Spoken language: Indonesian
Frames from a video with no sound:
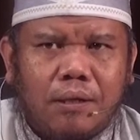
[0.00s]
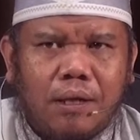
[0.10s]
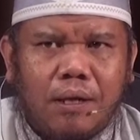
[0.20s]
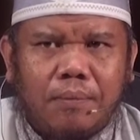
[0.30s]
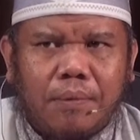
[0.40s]

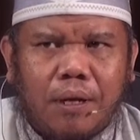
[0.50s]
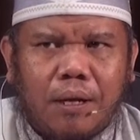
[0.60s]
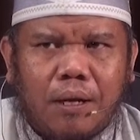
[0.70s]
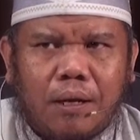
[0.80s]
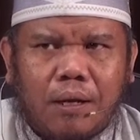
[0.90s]
dalam
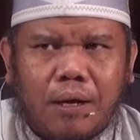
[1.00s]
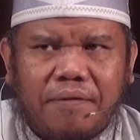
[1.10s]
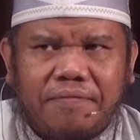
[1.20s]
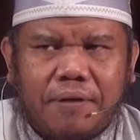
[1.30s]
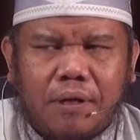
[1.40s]
keadaan
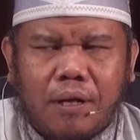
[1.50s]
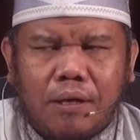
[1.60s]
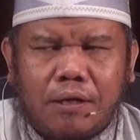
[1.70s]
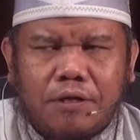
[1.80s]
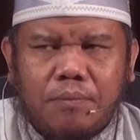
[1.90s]
kafir
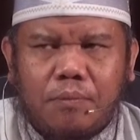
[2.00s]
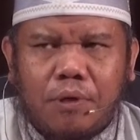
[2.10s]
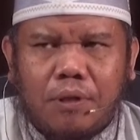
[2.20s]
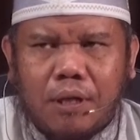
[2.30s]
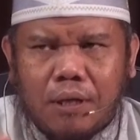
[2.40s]
alias
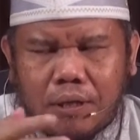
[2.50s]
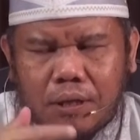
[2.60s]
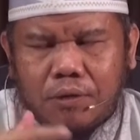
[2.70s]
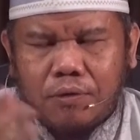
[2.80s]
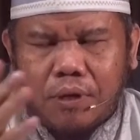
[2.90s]
murtad
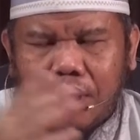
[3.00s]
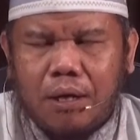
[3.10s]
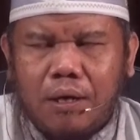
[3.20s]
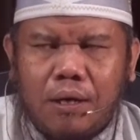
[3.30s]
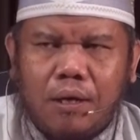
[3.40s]
dia
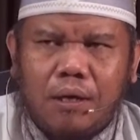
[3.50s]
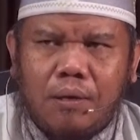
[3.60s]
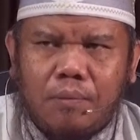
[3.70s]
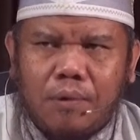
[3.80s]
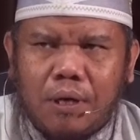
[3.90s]
juga
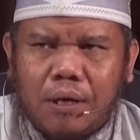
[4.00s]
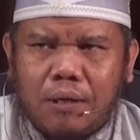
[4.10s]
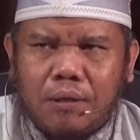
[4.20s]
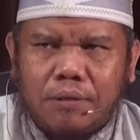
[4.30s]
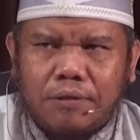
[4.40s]

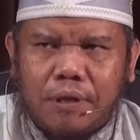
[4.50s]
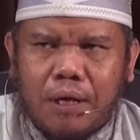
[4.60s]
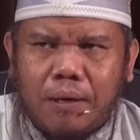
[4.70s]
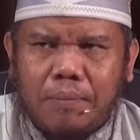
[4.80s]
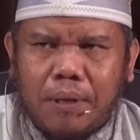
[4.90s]
bukan
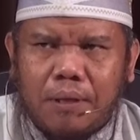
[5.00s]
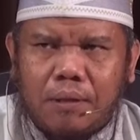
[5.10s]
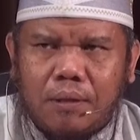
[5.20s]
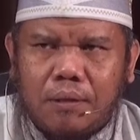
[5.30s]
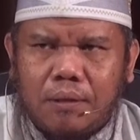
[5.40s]

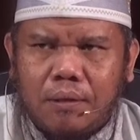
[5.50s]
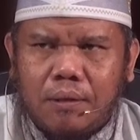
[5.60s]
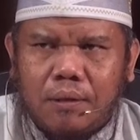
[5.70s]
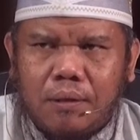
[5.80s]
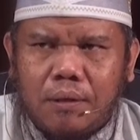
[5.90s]
sahabat
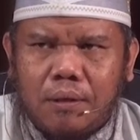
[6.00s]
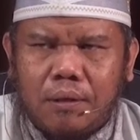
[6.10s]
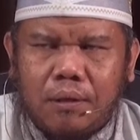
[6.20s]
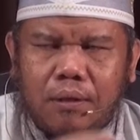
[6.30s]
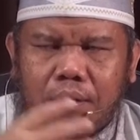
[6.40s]

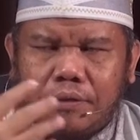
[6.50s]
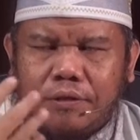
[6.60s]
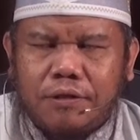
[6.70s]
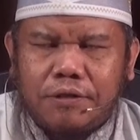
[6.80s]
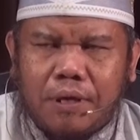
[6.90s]

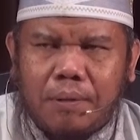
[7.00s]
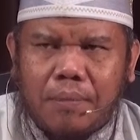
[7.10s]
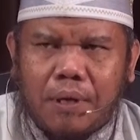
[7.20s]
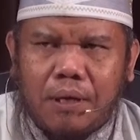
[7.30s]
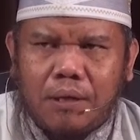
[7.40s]

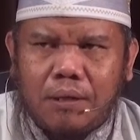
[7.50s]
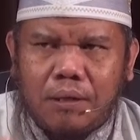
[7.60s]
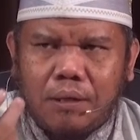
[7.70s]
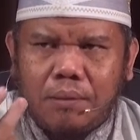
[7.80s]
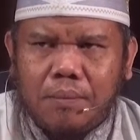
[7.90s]

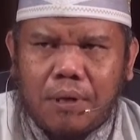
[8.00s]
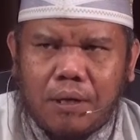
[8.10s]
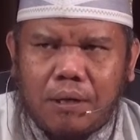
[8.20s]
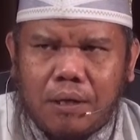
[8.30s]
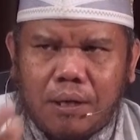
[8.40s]
sezaman
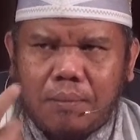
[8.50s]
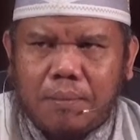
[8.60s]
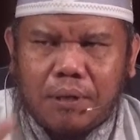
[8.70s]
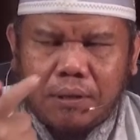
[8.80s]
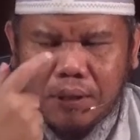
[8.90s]
iman dan
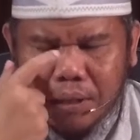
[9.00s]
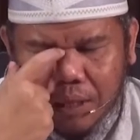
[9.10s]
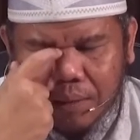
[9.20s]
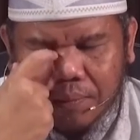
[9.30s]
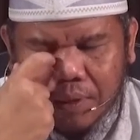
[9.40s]
mati
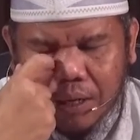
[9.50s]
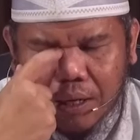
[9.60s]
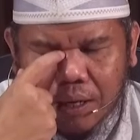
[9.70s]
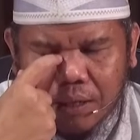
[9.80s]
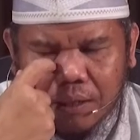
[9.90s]
dalam
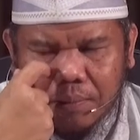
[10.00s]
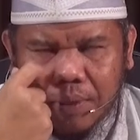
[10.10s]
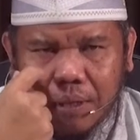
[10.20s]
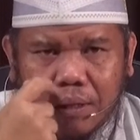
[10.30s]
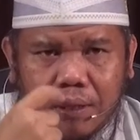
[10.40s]
keadaan
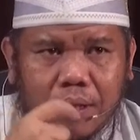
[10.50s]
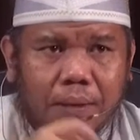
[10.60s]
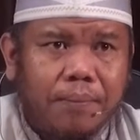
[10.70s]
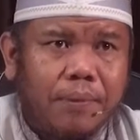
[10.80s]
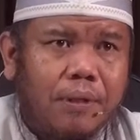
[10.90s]
iman
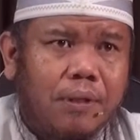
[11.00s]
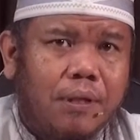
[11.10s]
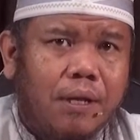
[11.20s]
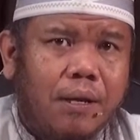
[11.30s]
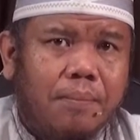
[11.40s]
tapi
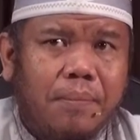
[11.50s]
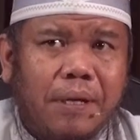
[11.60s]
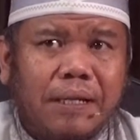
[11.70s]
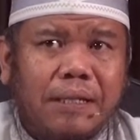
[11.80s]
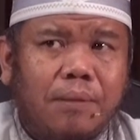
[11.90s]
tidak
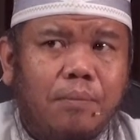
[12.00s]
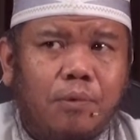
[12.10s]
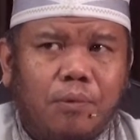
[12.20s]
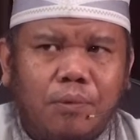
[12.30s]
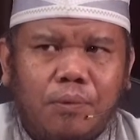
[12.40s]

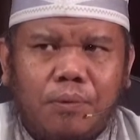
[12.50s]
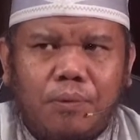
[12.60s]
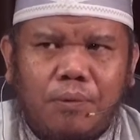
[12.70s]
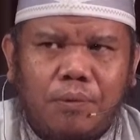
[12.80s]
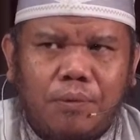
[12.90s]
bertemu.
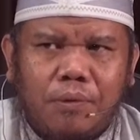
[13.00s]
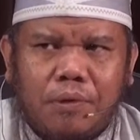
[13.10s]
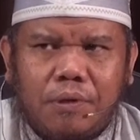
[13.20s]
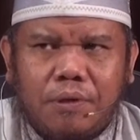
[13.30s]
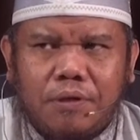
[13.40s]

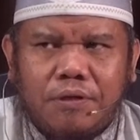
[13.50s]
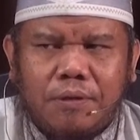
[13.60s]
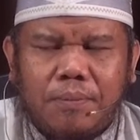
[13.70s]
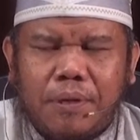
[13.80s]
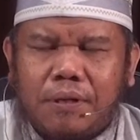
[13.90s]

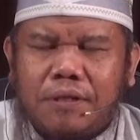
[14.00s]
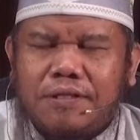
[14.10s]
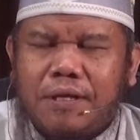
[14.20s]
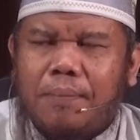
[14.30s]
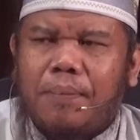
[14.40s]
Seperti
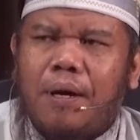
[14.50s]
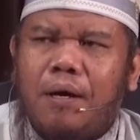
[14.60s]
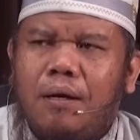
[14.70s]
siapa?